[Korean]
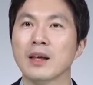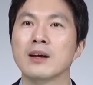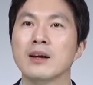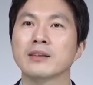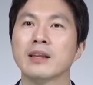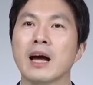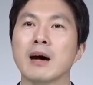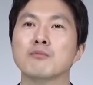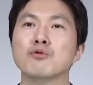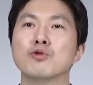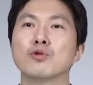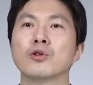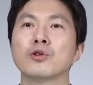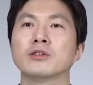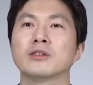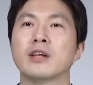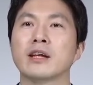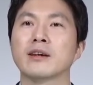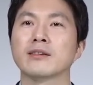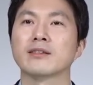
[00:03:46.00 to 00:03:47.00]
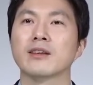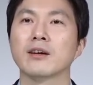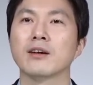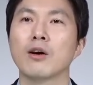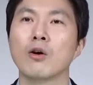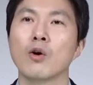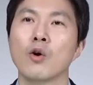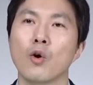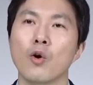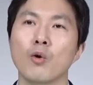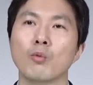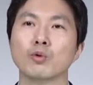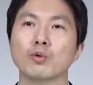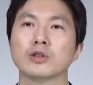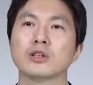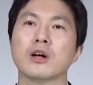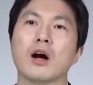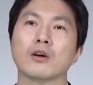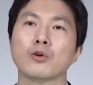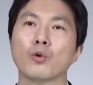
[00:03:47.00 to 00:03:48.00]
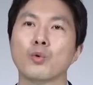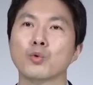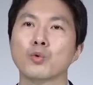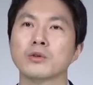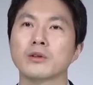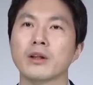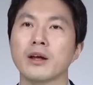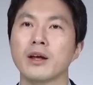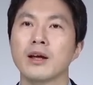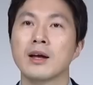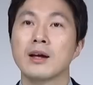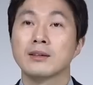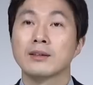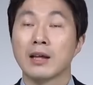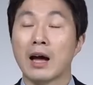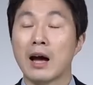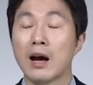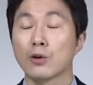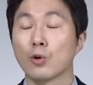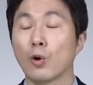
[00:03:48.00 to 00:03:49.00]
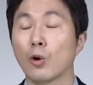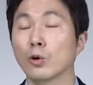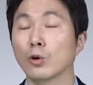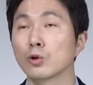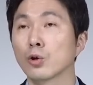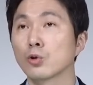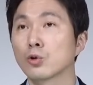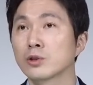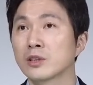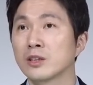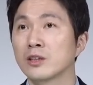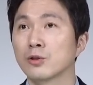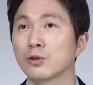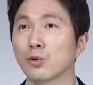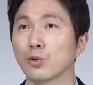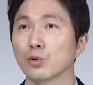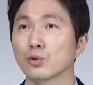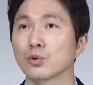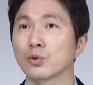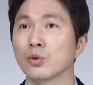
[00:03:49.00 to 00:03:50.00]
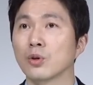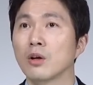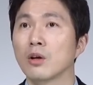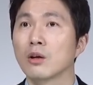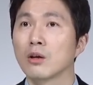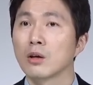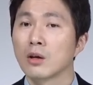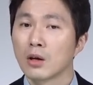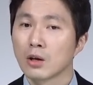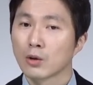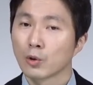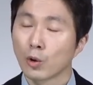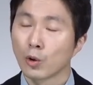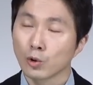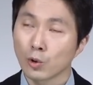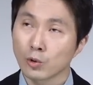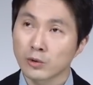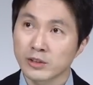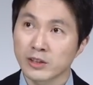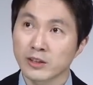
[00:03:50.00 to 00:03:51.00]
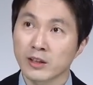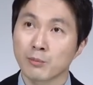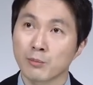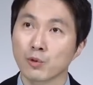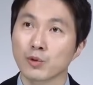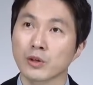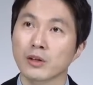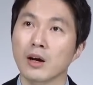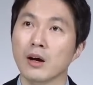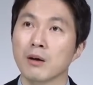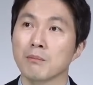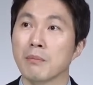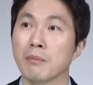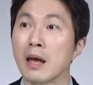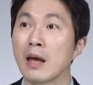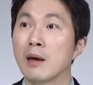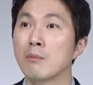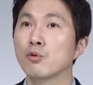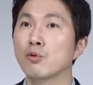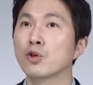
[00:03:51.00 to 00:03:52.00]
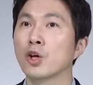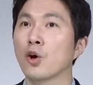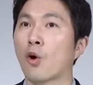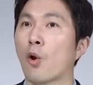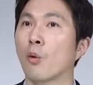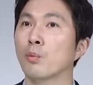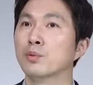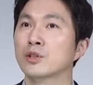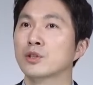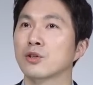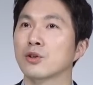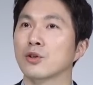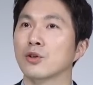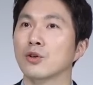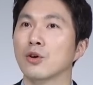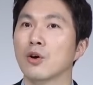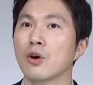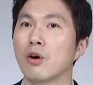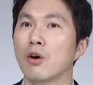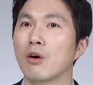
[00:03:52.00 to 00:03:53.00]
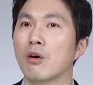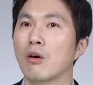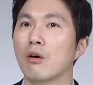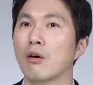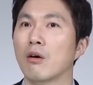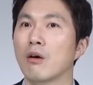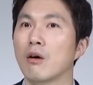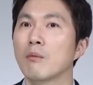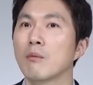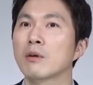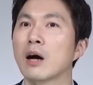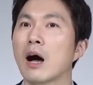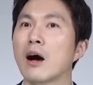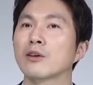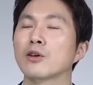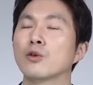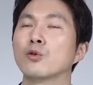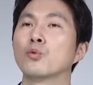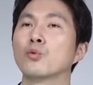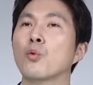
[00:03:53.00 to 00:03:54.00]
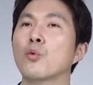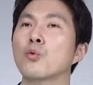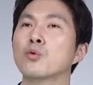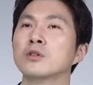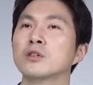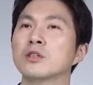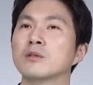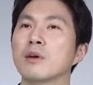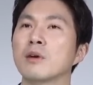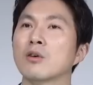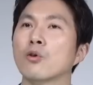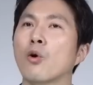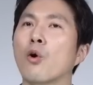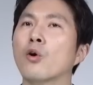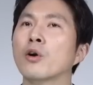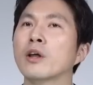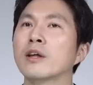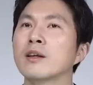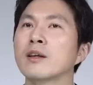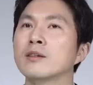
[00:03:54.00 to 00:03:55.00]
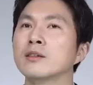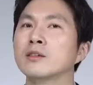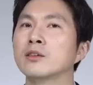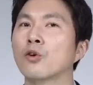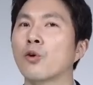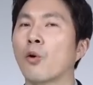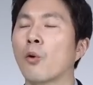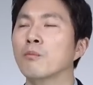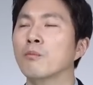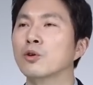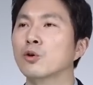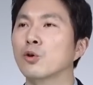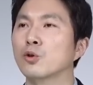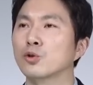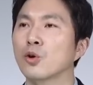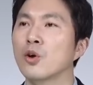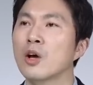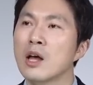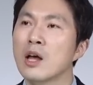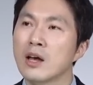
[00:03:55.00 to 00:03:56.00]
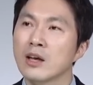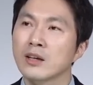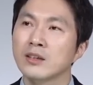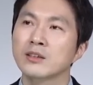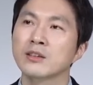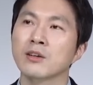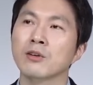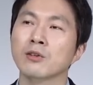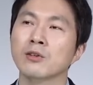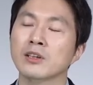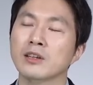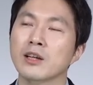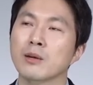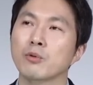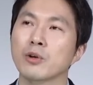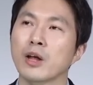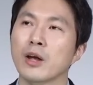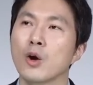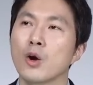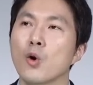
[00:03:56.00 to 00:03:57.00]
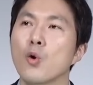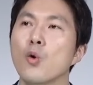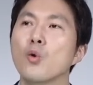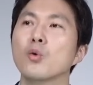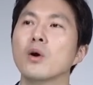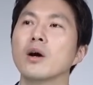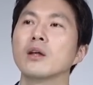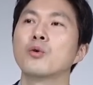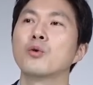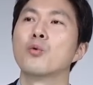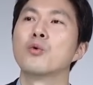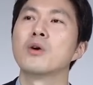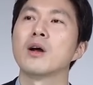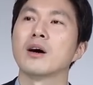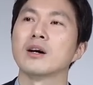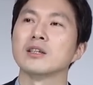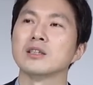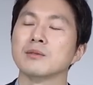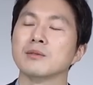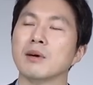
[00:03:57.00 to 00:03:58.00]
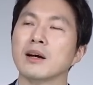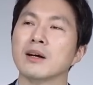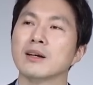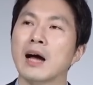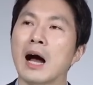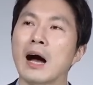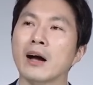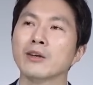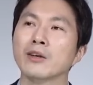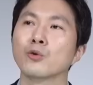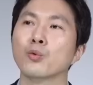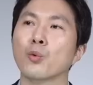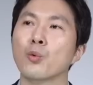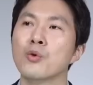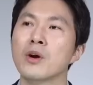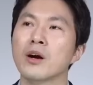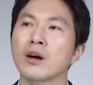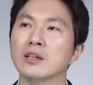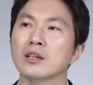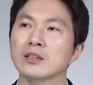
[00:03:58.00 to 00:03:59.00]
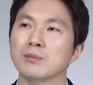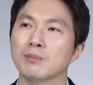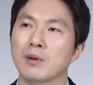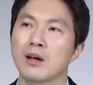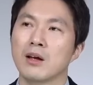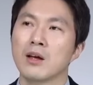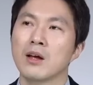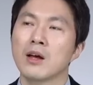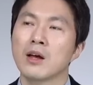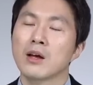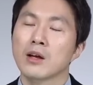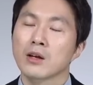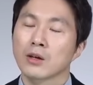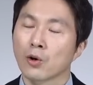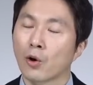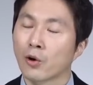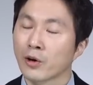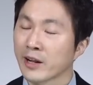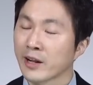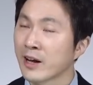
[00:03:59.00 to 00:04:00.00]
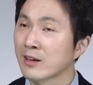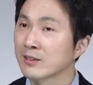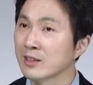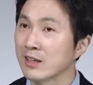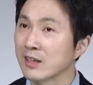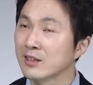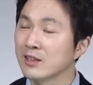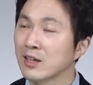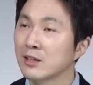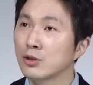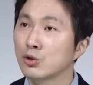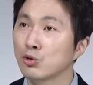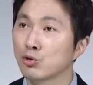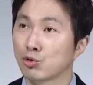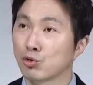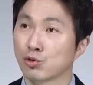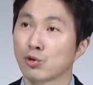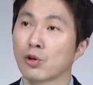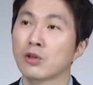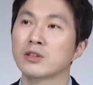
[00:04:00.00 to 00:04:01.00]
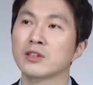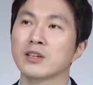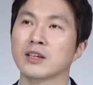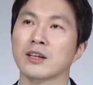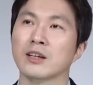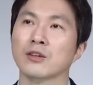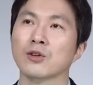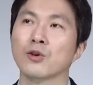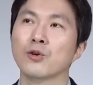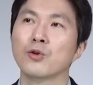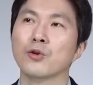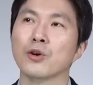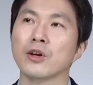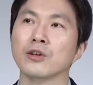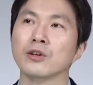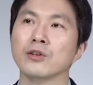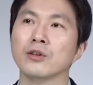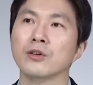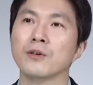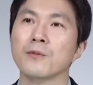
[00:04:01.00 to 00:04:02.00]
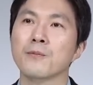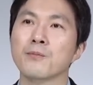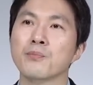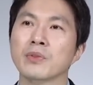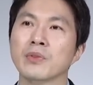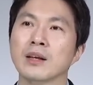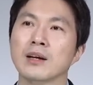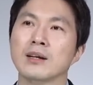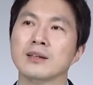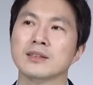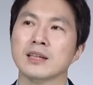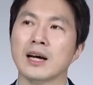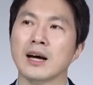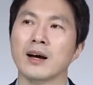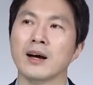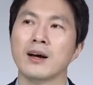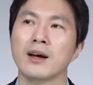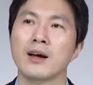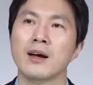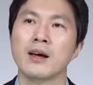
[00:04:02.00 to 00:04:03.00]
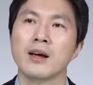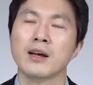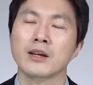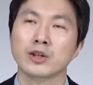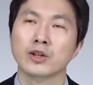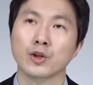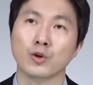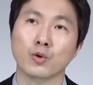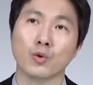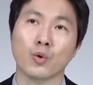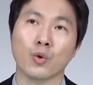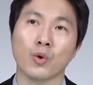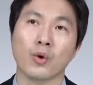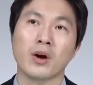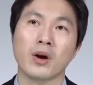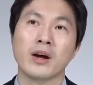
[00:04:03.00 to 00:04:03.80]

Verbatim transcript: 다 물건을 내놨다가 어 뭐지 가격 오르네? 다 걷어들이는 거죠. 걷어들이다 보니까 매물이 없어요. 가격은 오르지만 거래되는 건 없는 거죠. 그렇기 때문에 호가는 올라가지만, 가격은 올라가지만 거래량 자체는 줄어들게 됐던 거예요. 자, 그리고